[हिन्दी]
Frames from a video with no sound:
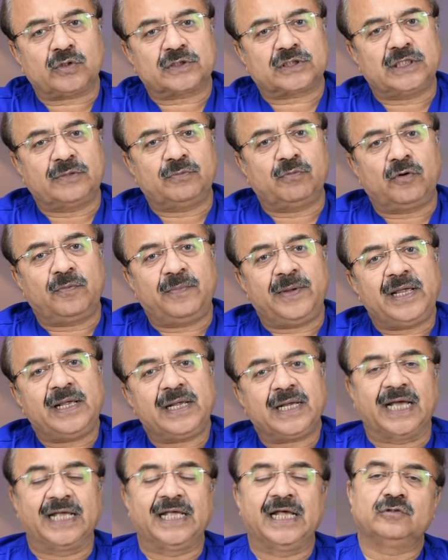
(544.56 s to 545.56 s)
क्वेश्चन वुड बी
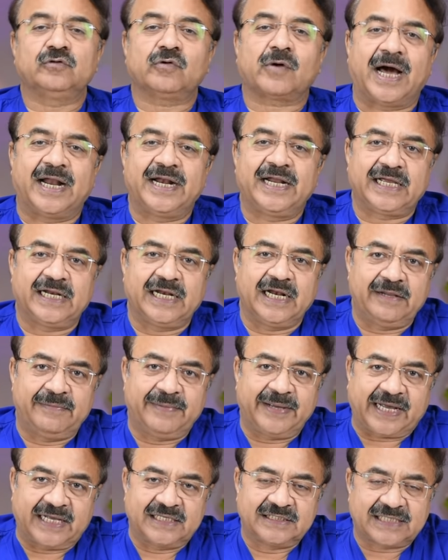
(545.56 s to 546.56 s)
कि ये जो खाने की नली
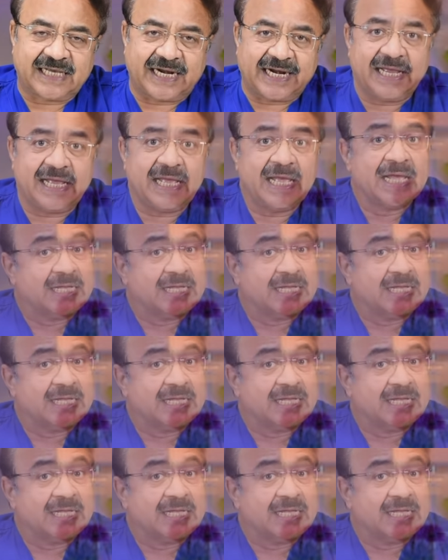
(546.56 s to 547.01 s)
में कैंसर है